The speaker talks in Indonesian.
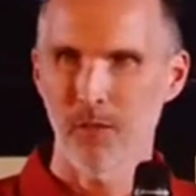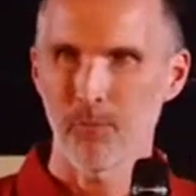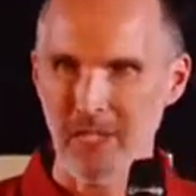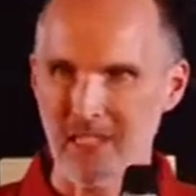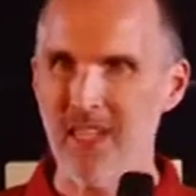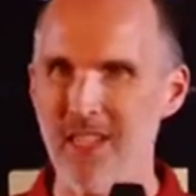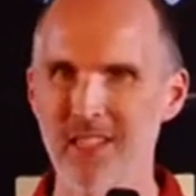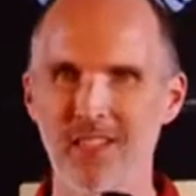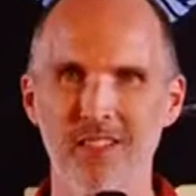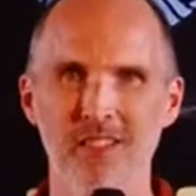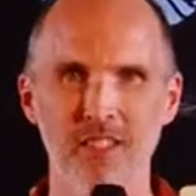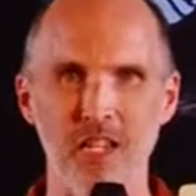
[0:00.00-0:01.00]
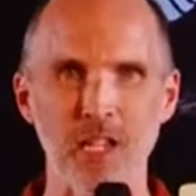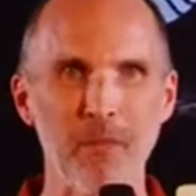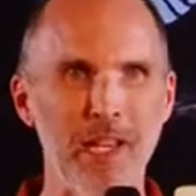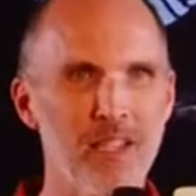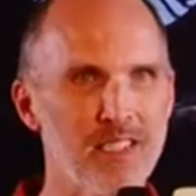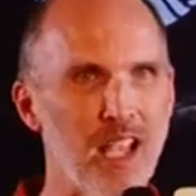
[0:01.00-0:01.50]
bisnis yang
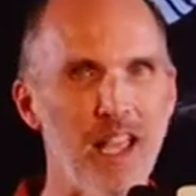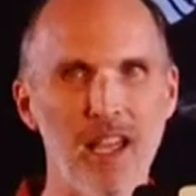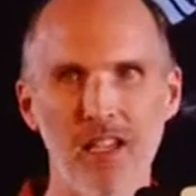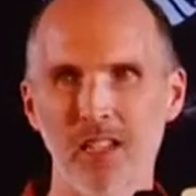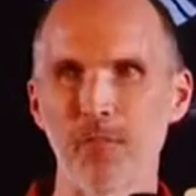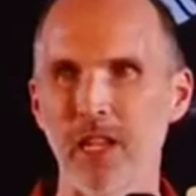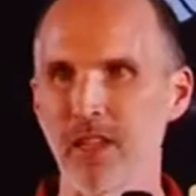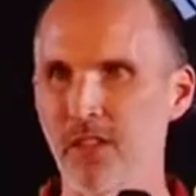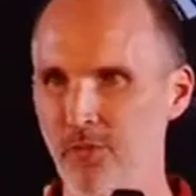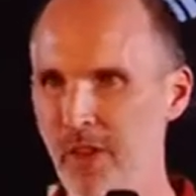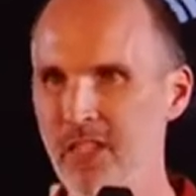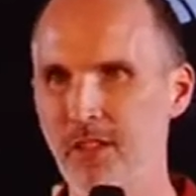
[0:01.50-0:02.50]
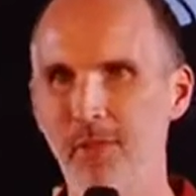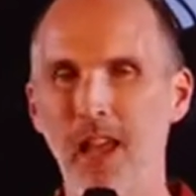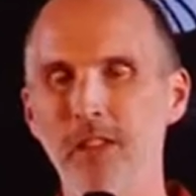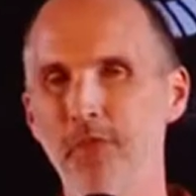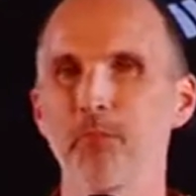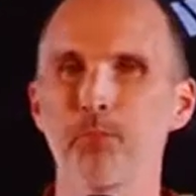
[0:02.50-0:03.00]
dimiliki saya namanya Threads of
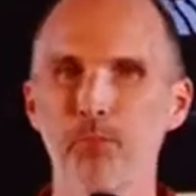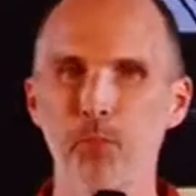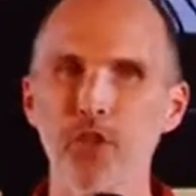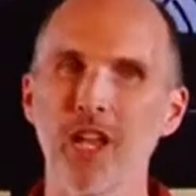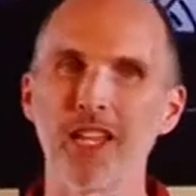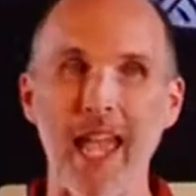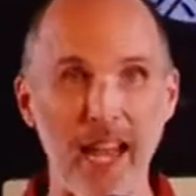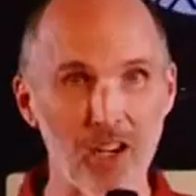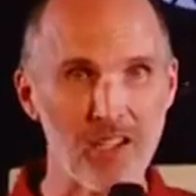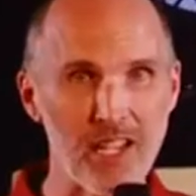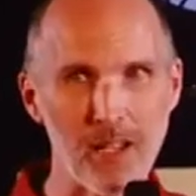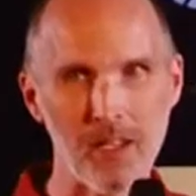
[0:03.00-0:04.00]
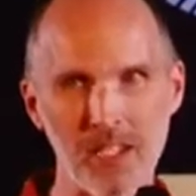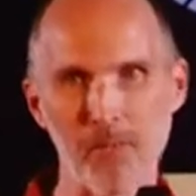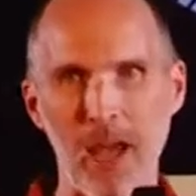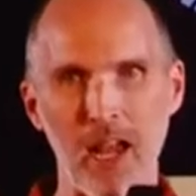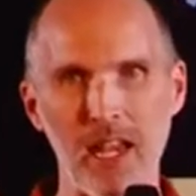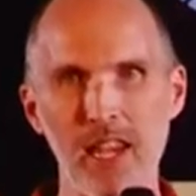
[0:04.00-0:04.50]
Life yang punya galeri di
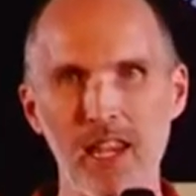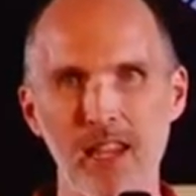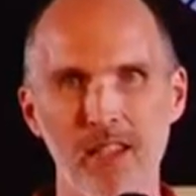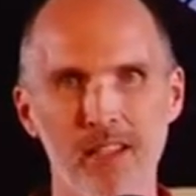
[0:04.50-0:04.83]
Bali